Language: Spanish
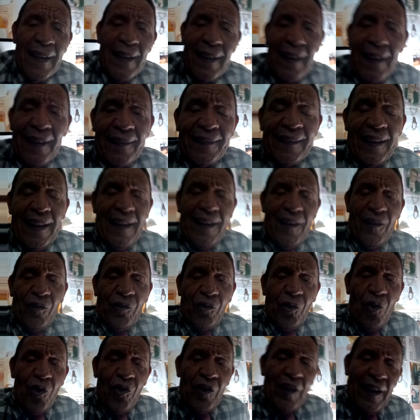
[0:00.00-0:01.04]
que estén en
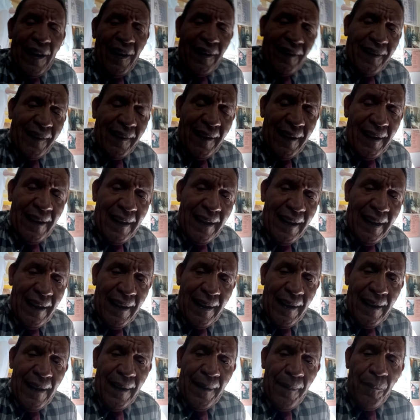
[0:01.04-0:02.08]
zonas
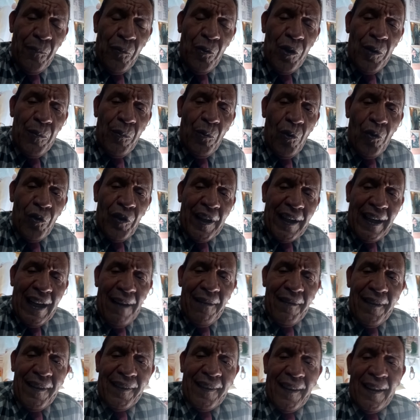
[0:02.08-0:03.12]
eh, muy
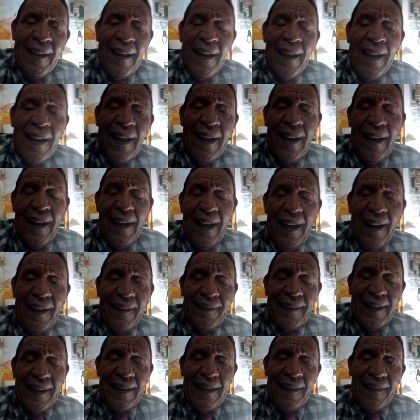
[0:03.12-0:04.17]
vulnerables
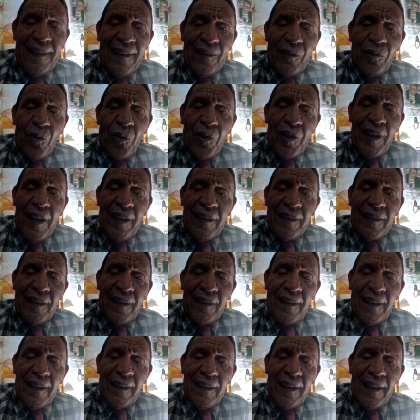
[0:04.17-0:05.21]
acerca de las
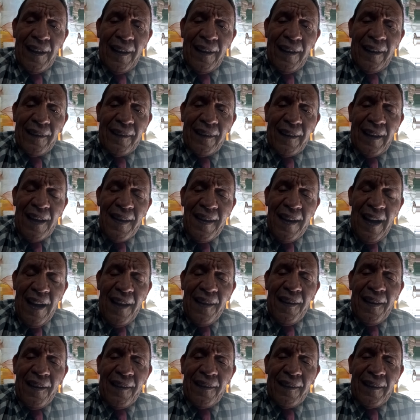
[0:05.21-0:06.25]
corrientes de las
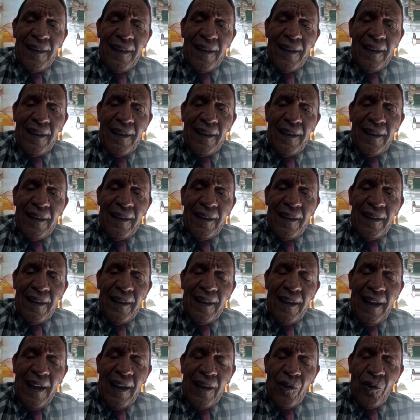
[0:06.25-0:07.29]
cañadas,
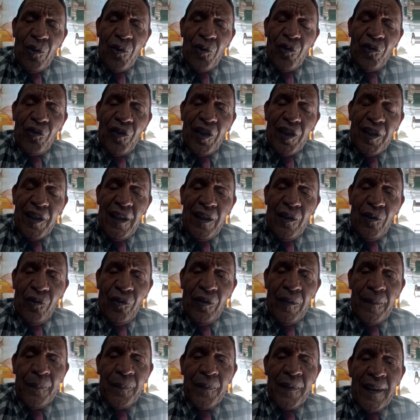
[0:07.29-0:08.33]
arroyos y
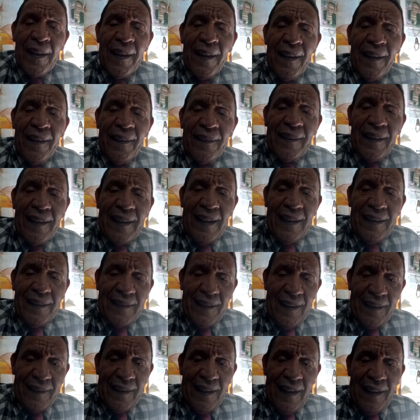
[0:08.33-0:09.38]
ríos, serán
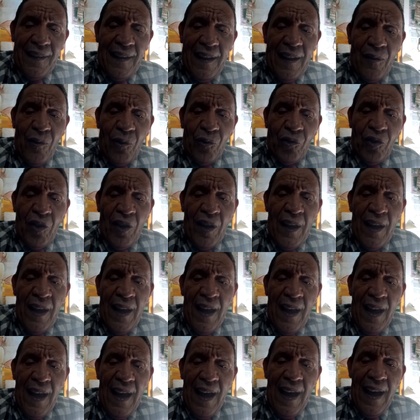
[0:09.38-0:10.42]
trasladados
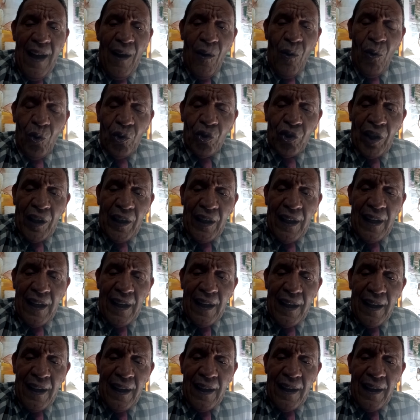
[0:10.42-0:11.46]
a
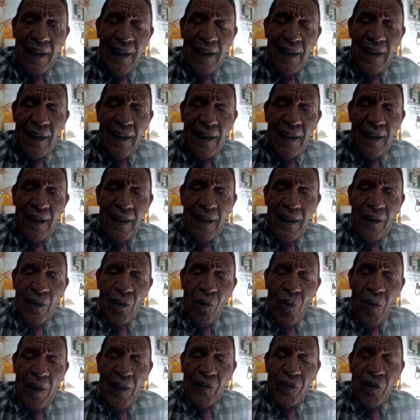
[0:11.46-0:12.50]
otra
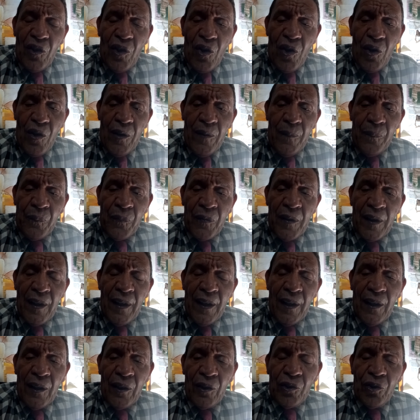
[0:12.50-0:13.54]
locación
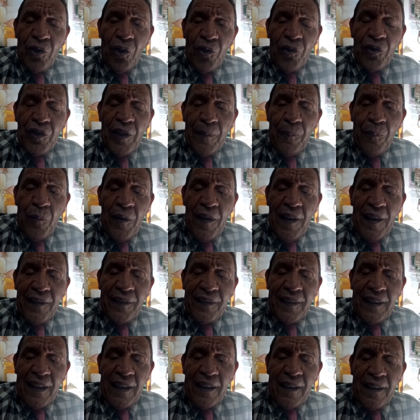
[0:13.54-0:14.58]
donde puedan
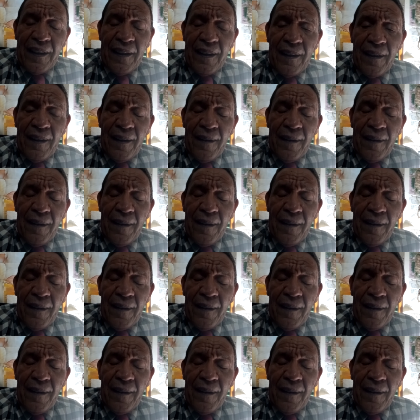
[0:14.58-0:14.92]
ser